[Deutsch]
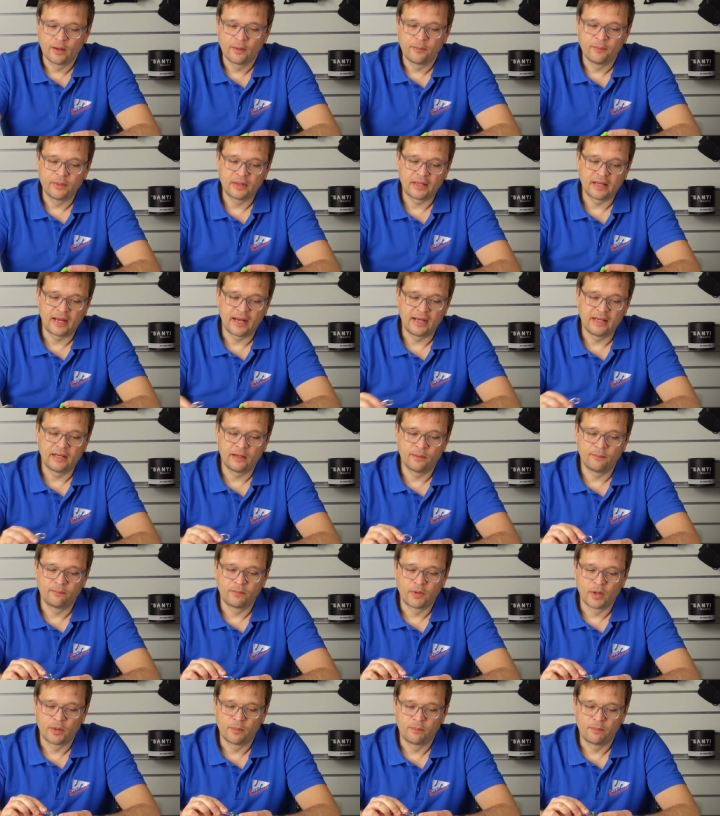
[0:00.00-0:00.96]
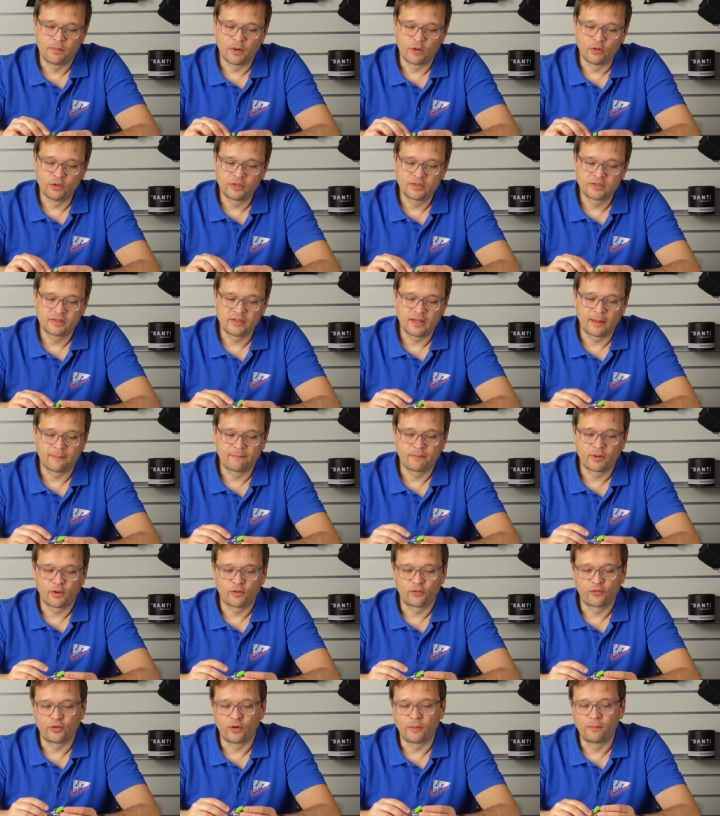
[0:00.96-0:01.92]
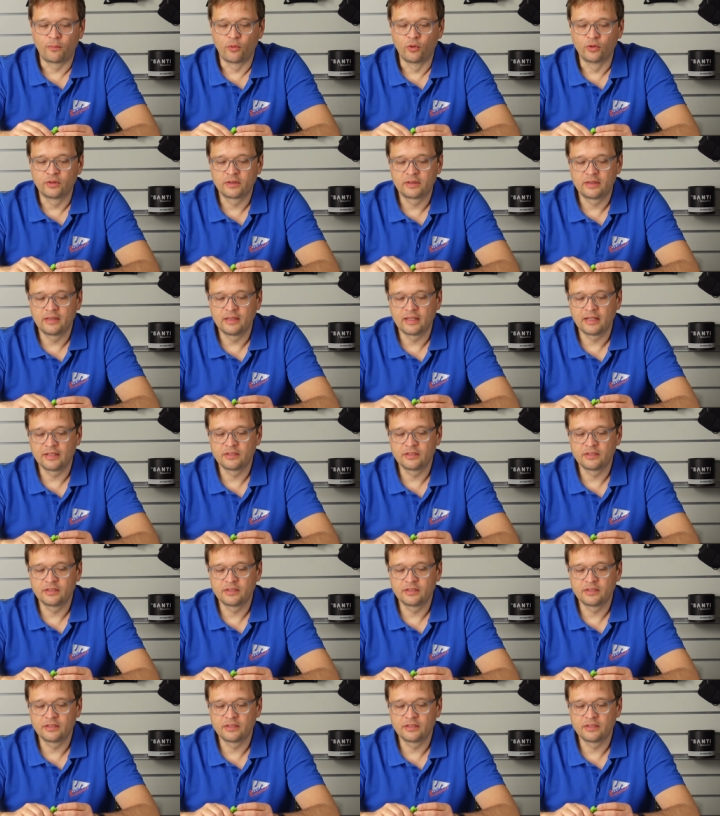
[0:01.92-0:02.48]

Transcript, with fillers: mit einem Bolt Snap verbunden.